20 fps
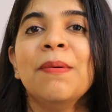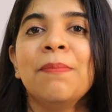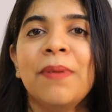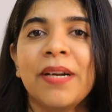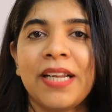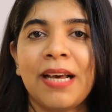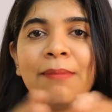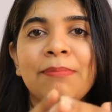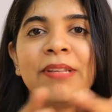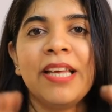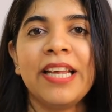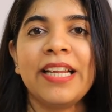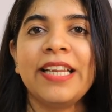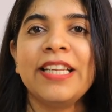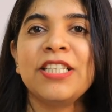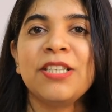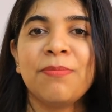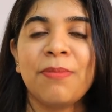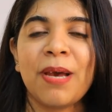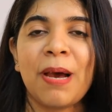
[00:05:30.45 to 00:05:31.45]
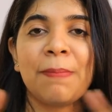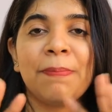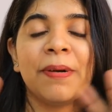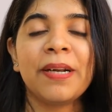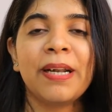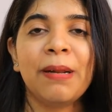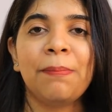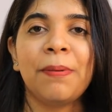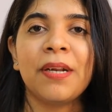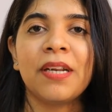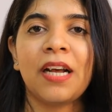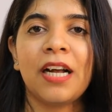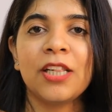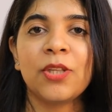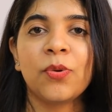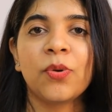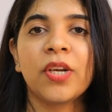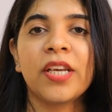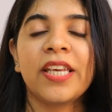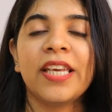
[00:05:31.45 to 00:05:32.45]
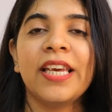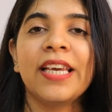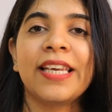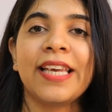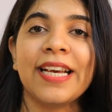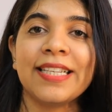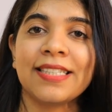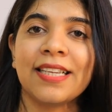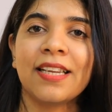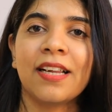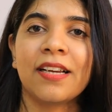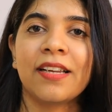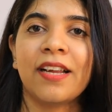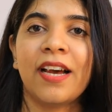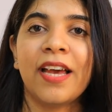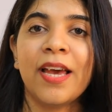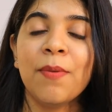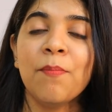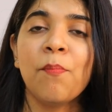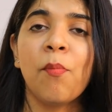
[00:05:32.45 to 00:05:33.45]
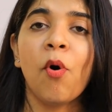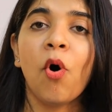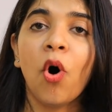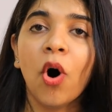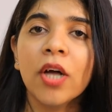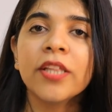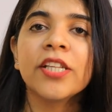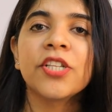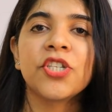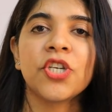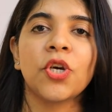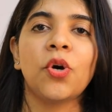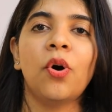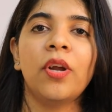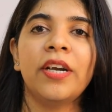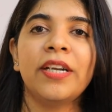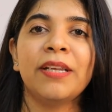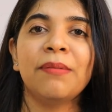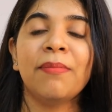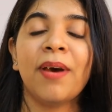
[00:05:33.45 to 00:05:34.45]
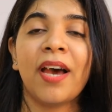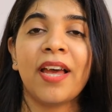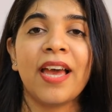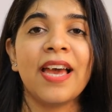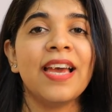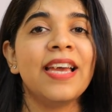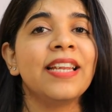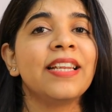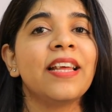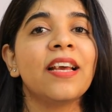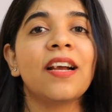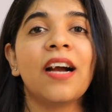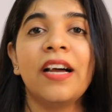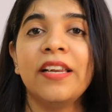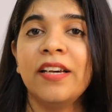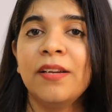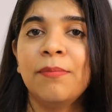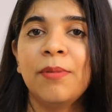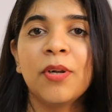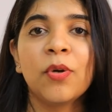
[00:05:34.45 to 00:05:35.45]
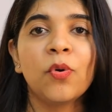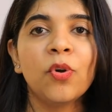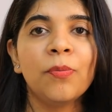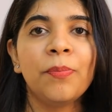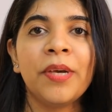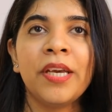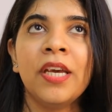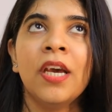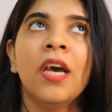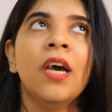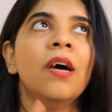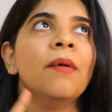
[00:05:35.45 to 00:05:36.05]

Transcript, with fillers: बट आप देख लीजिए मैं यहाँ पर क्लिपिंग डाल दूंगी कि ये कैसा लग रहा है बहुत अच्छी क्वालिटी में आया है इनके कलर बिल्कुल भी